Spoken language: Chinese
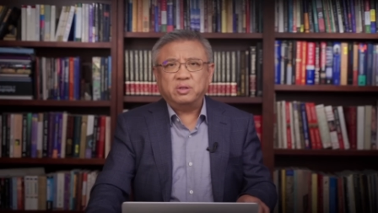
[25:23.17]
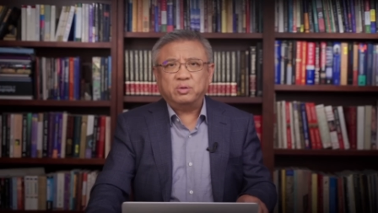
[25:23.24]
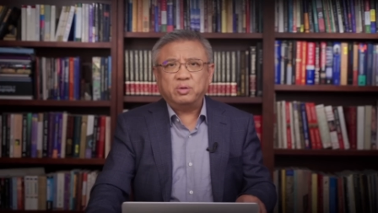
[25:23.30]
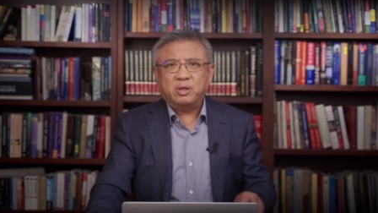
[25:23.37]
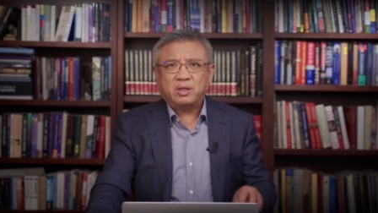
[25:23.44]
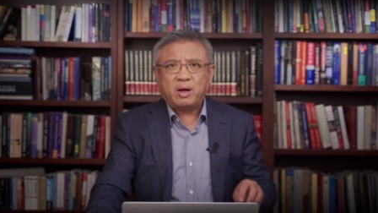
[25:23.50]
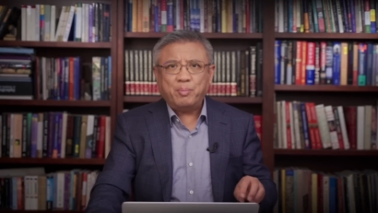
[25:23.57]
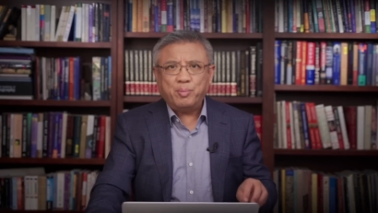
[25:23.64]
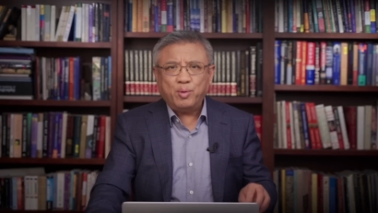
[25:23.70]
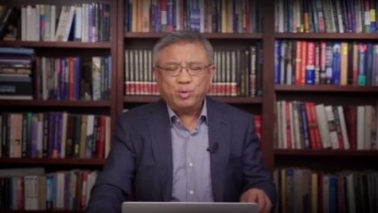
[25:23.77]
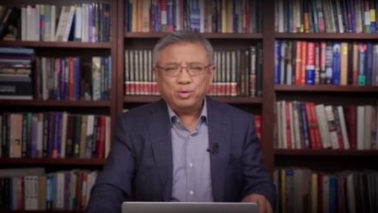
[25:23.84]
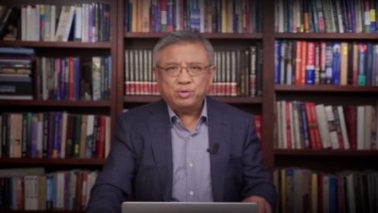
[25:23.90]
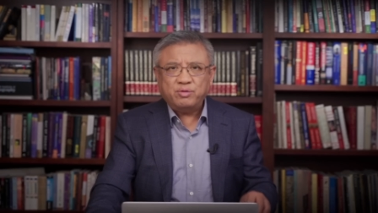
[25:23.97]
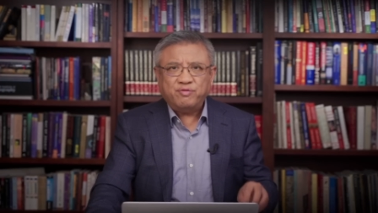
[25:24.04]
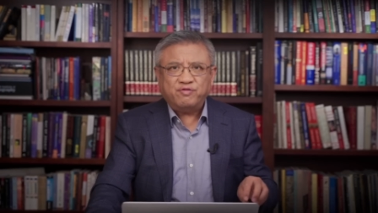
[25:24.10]
所以他不会
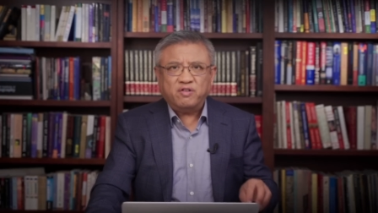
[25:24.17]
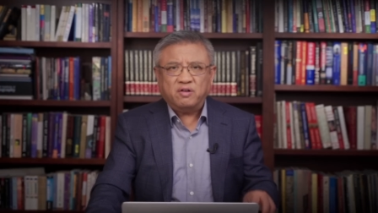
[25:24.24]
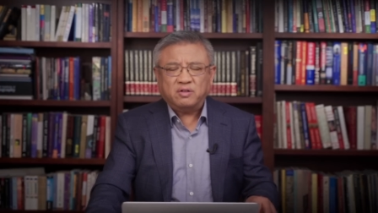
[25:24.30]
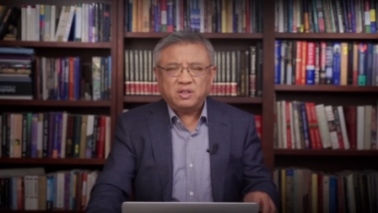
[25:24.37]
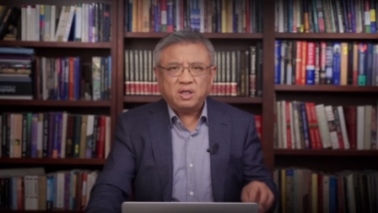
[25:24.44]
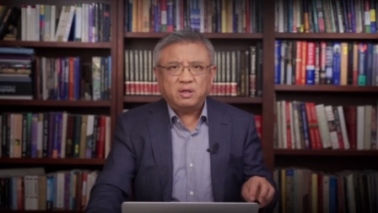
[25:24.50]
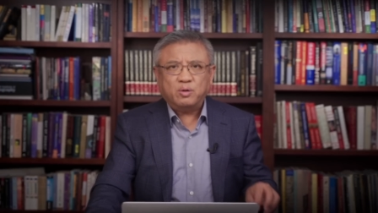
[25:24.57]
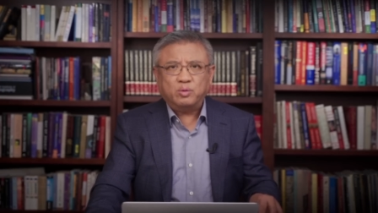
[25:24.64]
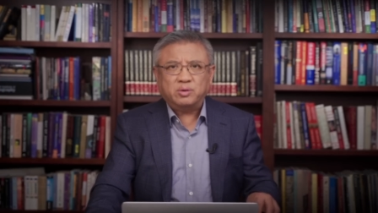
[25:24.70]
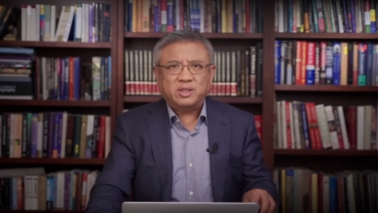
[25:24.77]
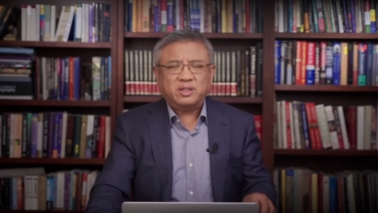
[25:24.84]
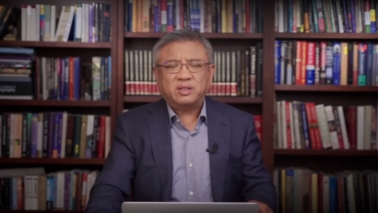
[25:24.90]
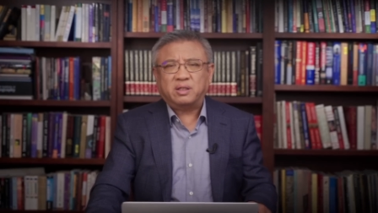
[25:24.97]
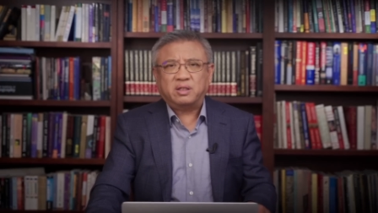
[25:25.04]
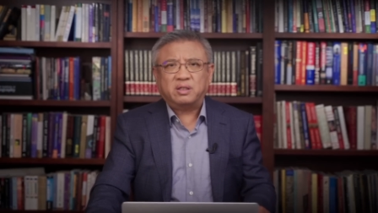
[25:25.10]
去否定共
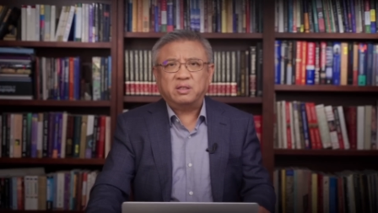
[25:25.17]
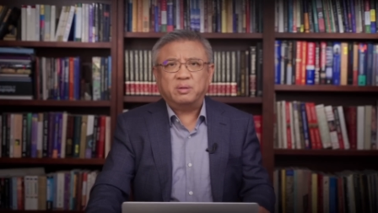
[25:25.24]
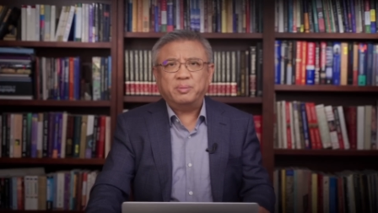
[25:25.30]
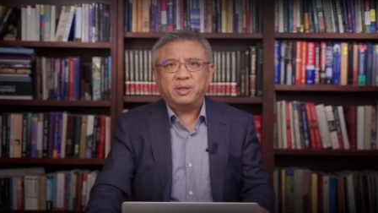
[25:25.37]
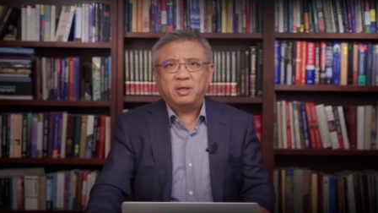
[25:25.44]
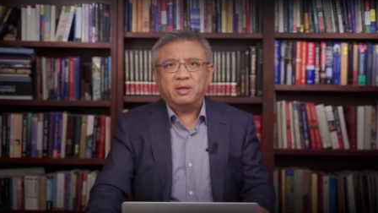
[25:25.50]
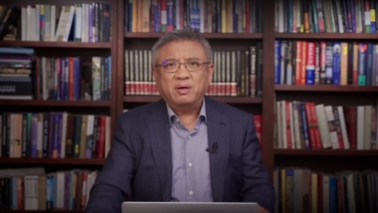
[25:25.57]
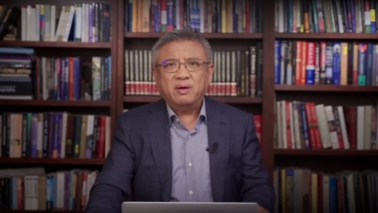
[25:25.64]
产党的革命。